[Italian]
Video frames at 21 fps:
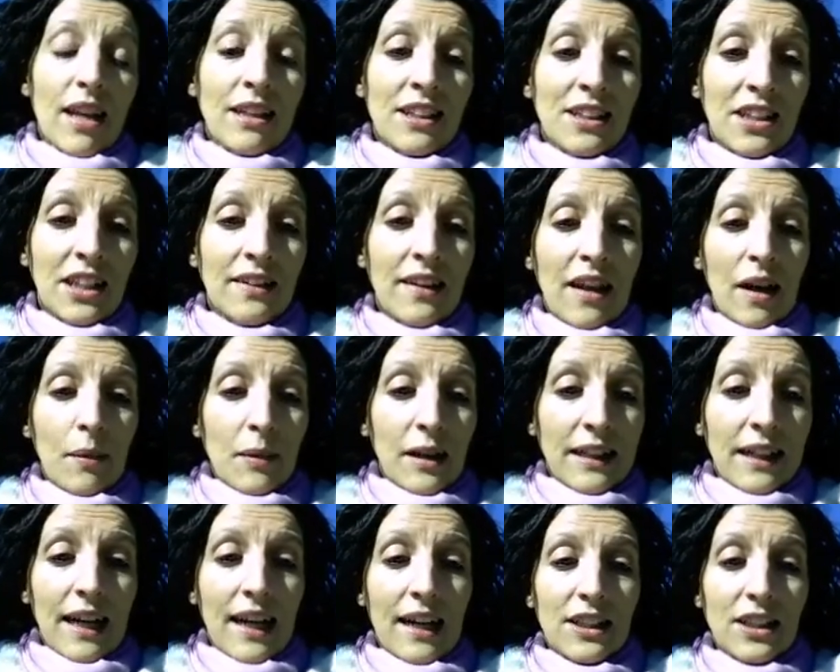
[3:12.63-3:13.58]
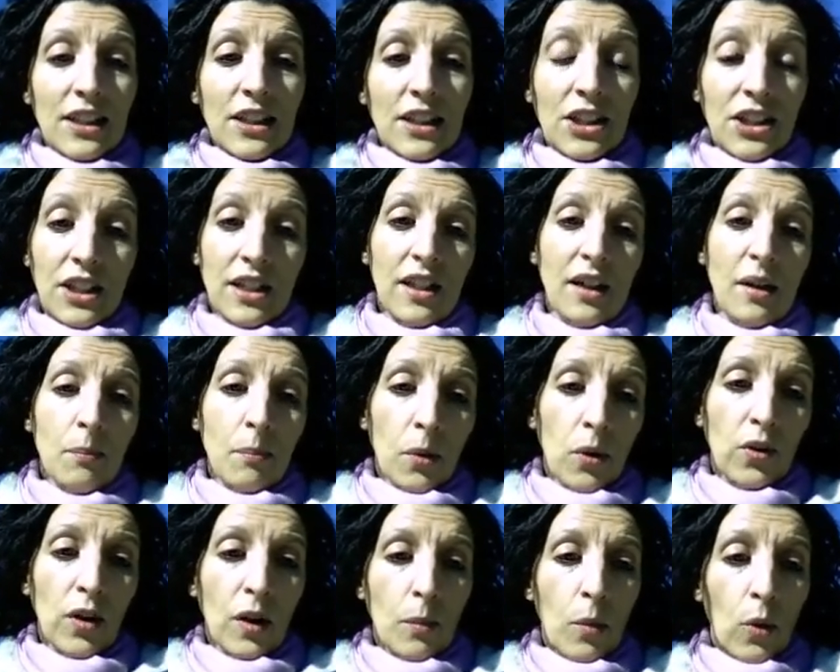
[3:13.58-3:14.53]
sia della mia casa sia un
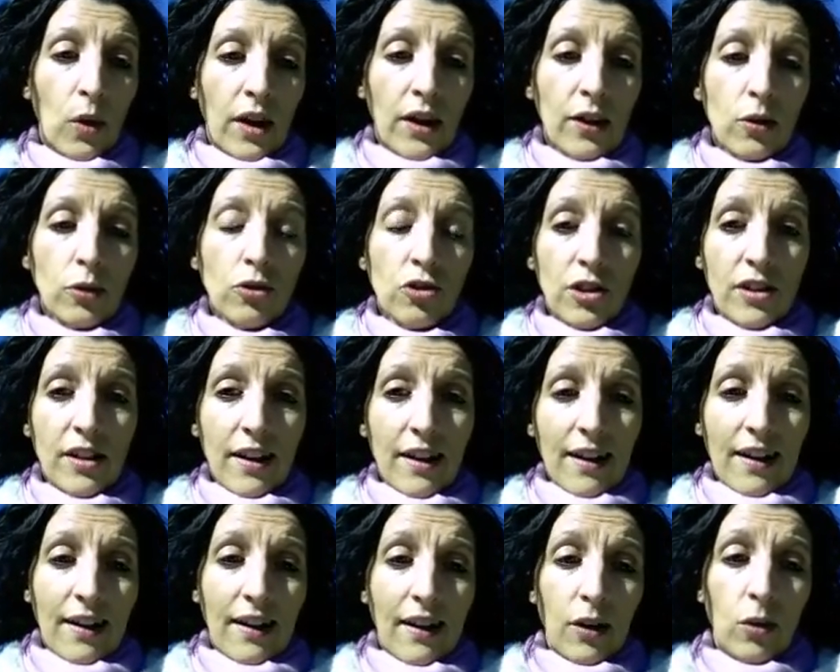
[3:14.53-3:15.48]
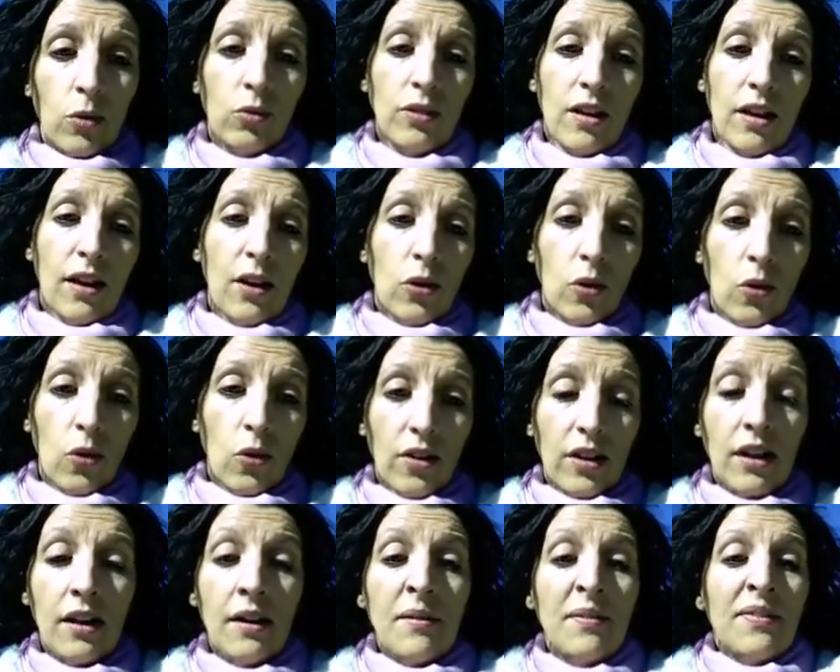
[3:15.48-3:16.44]
po' del borghetto in generale con dei
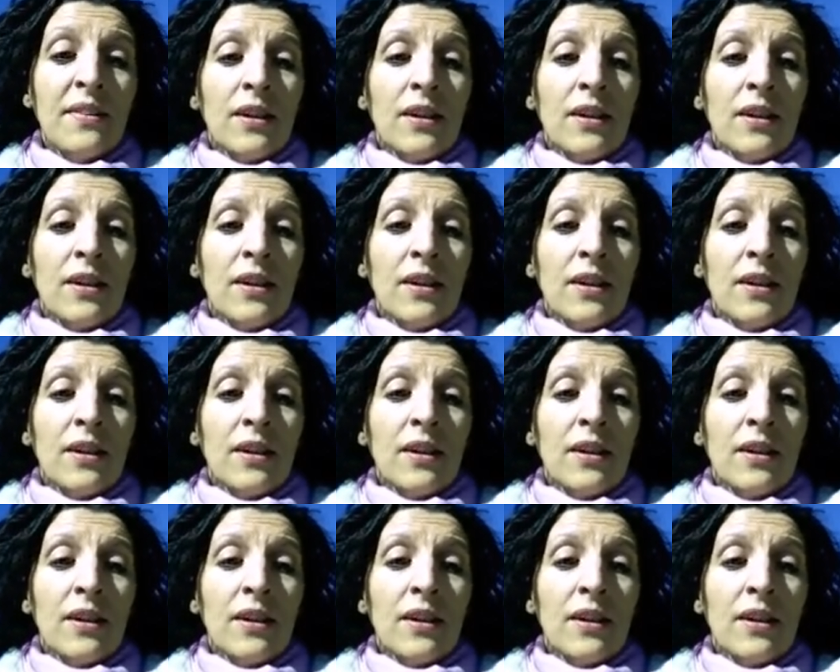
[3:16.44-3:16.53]
ricordi